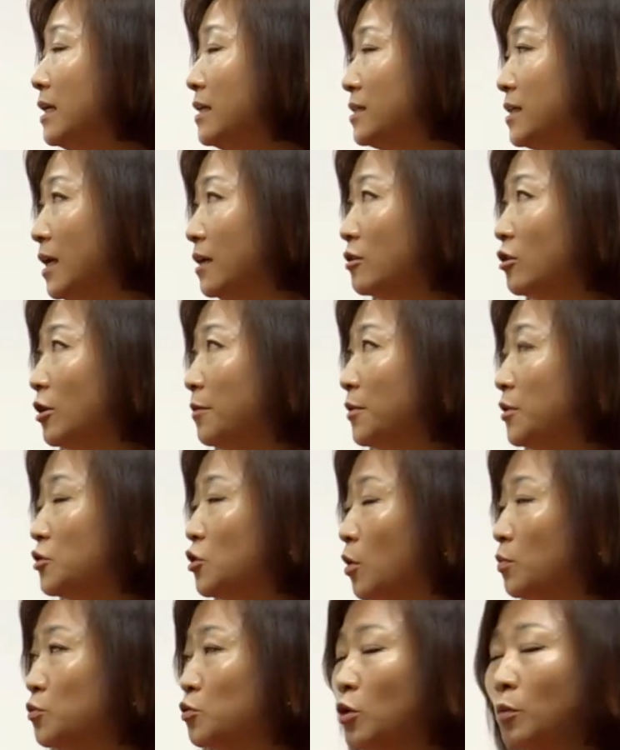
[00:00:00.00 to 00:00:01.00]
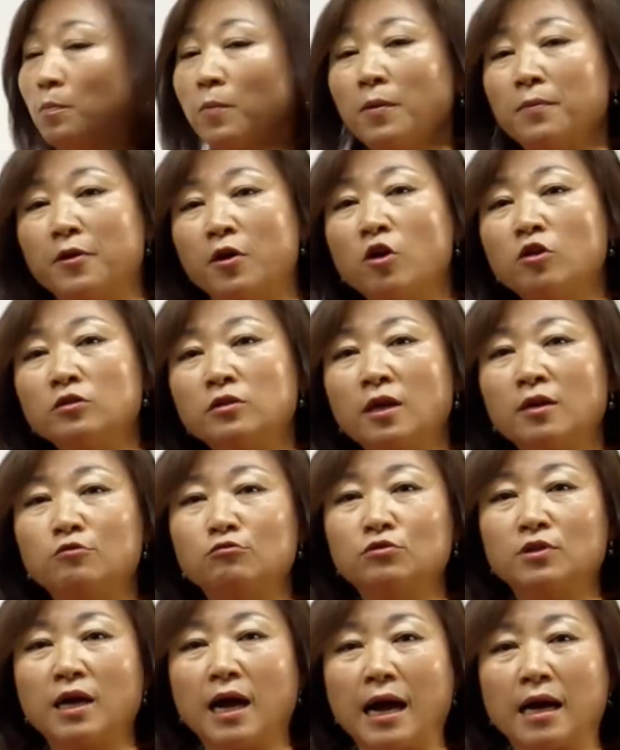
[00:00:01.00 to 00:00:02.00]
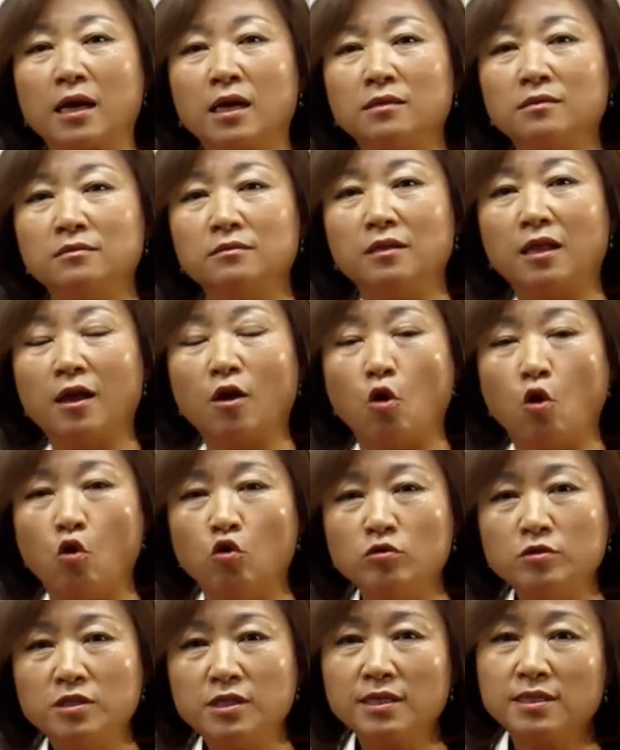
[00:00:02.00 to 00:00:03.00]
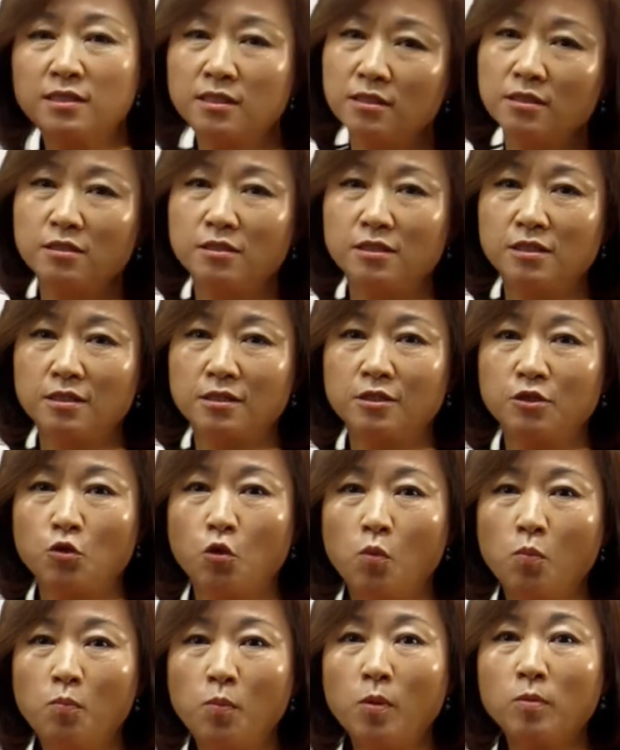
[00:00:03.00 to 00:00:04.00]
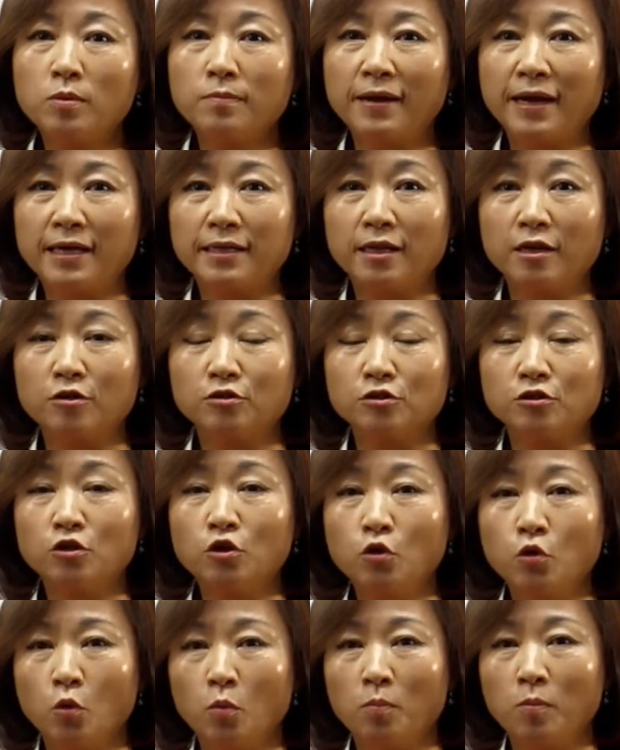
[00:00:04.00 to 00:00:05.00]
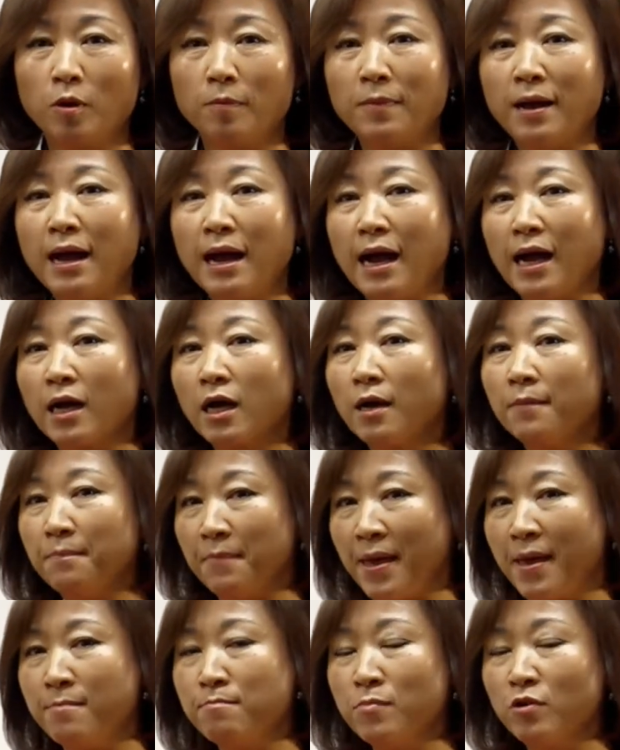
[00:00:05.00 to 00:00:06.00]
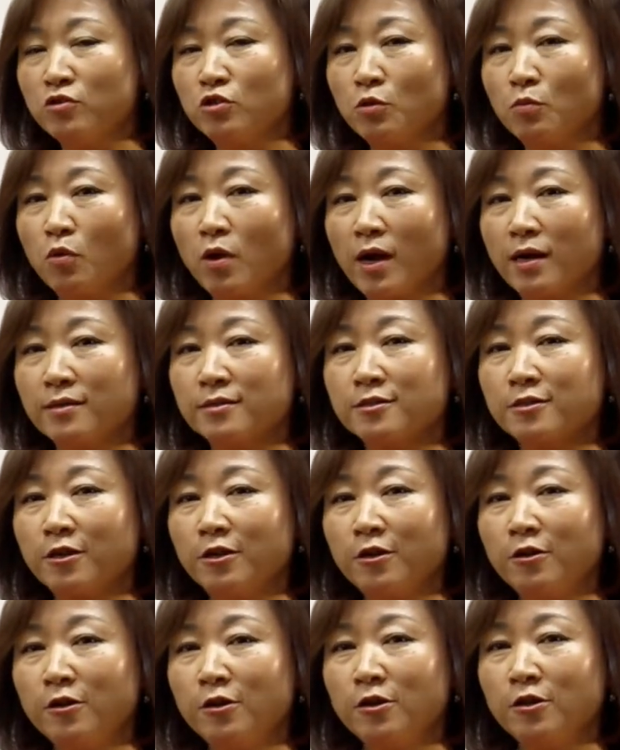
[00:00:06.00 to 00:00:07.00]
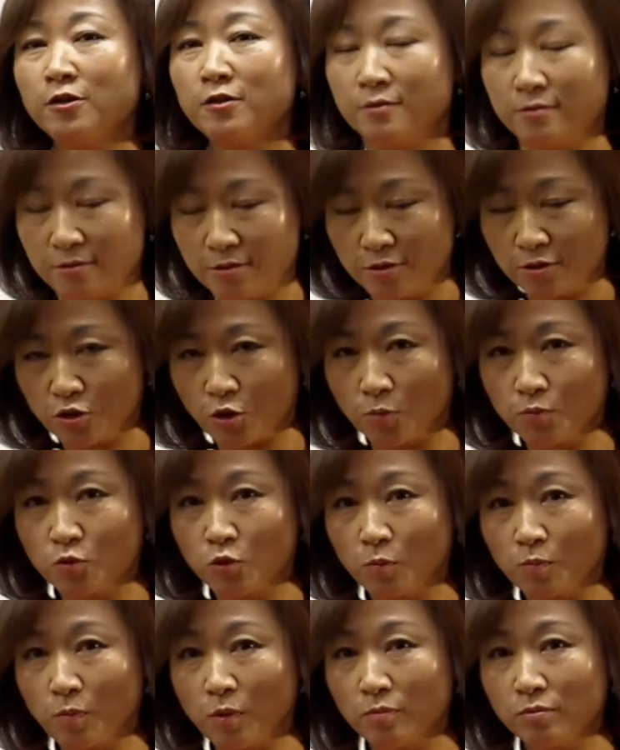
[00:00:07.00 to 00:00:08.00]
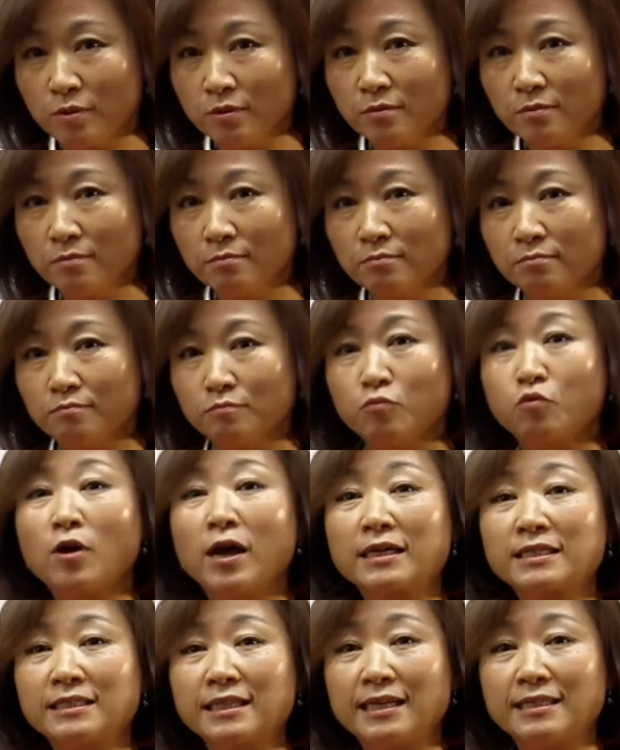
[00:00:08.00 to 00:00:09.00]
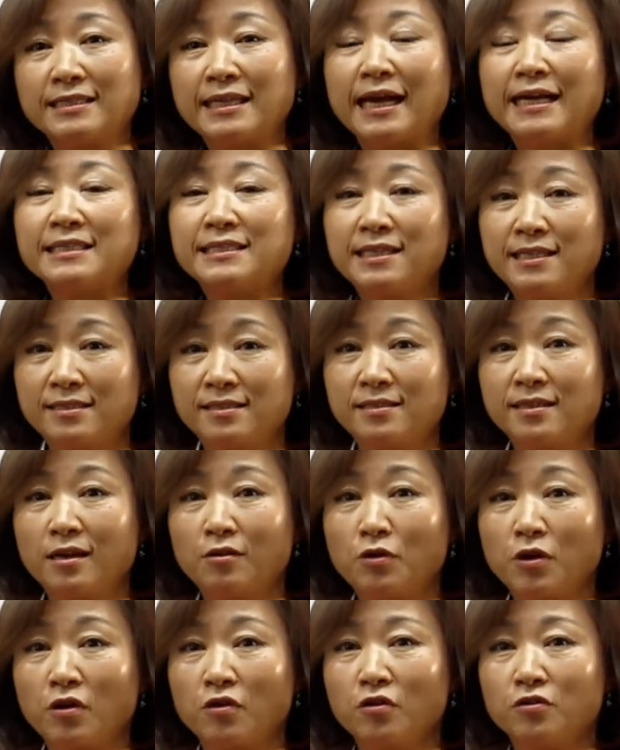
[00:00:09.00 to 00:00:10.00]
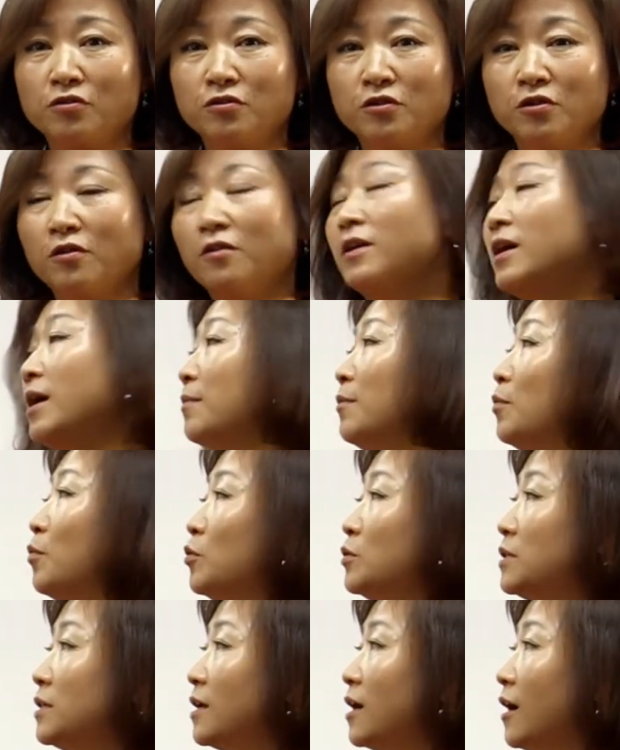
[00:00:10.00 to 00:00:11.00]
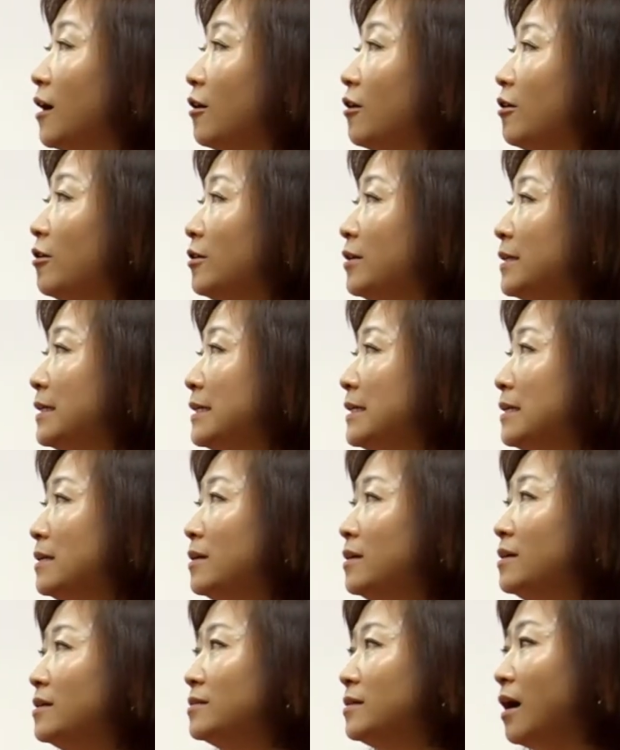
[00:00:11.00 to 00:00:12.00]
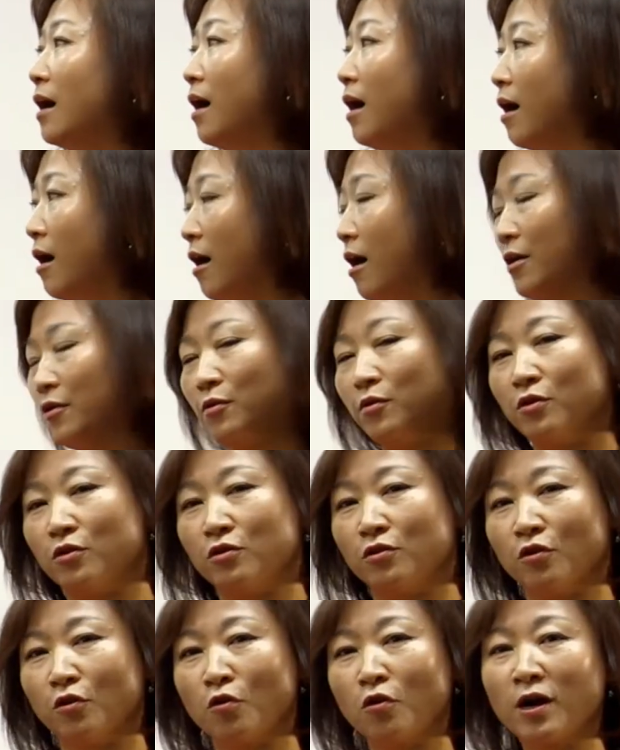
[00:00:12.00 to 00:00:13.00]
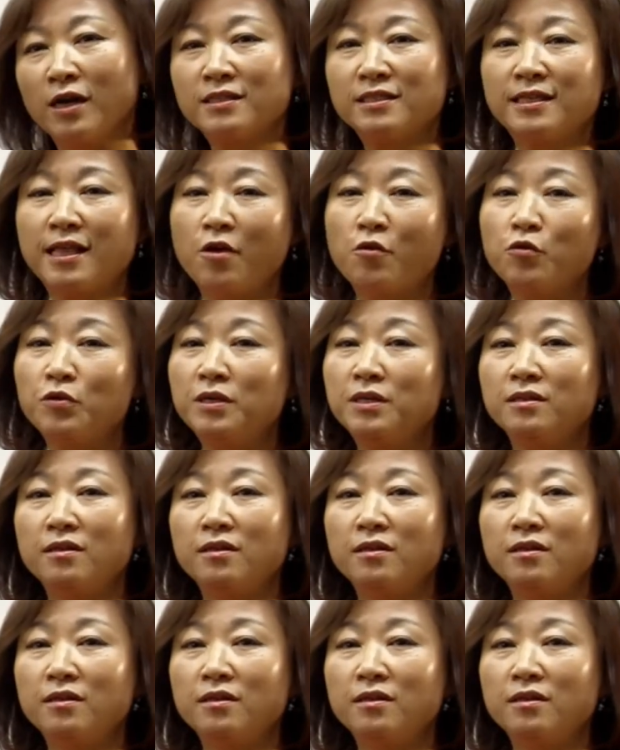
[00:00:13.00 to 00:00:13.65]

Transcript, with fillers: 자, 그러면 접속법의 형태를 우리가 알았는데 언제 쓰는지 그 용법을 봐야 되거든요. 용법. 아까 맨 먼저 뭐라 그랬어요? 접속법은 불확실한 사실에 쓴다고 했거든요. 한번 보실까요? 자, 여러 가지 내용이